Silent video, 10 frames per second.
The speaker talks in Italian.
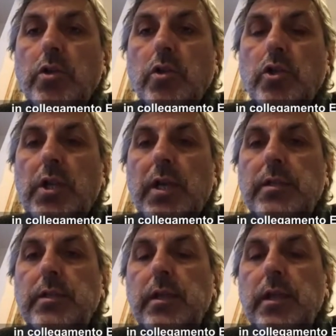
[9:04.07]

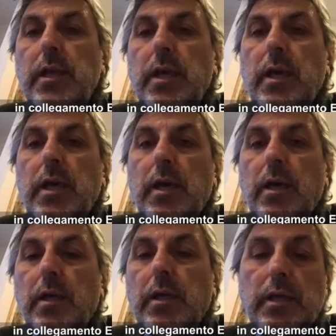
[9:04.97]
soggetti uh,